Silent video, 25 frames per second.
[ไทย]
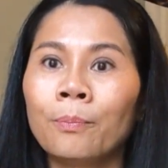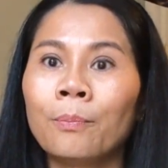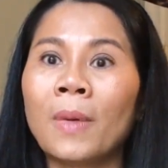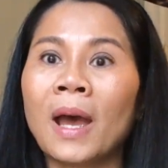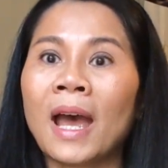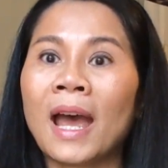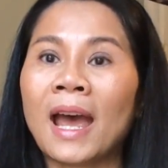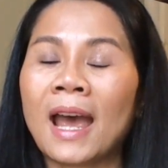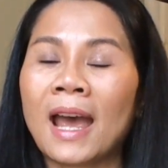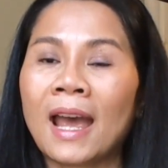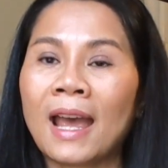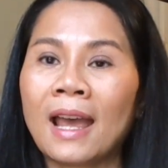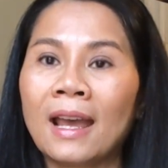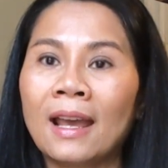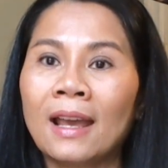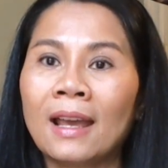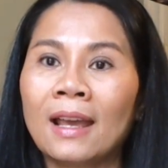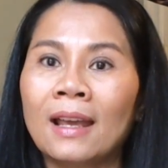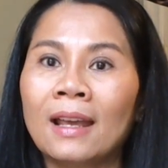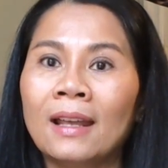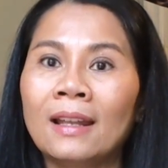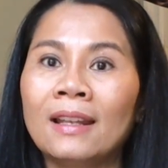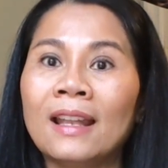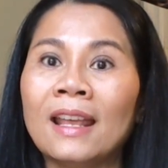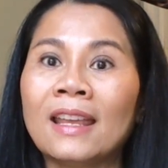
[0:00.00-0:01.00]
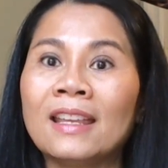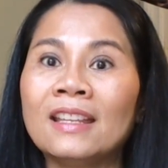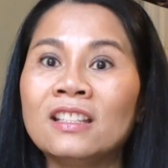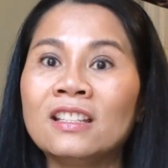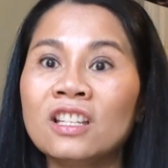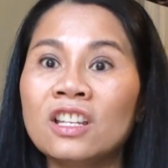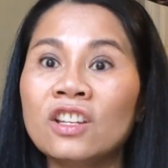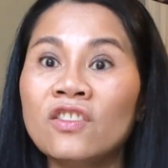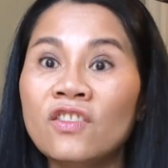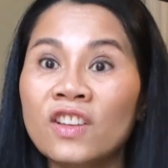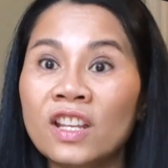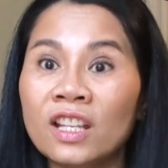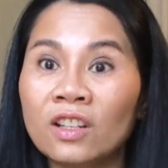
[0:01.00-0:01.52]
มาใน
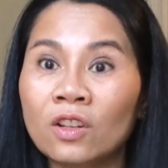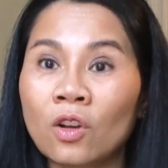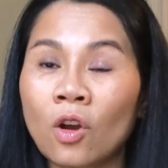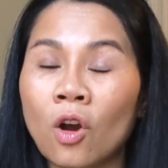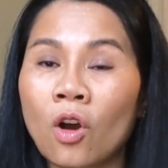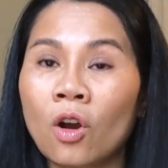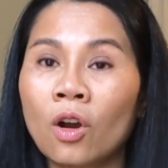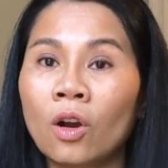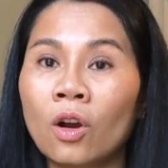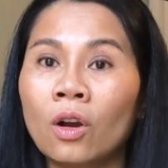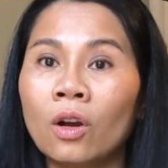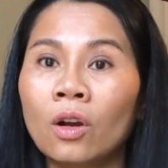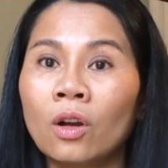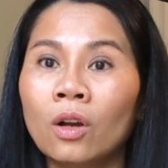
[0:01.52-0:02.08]
ชีวิตของ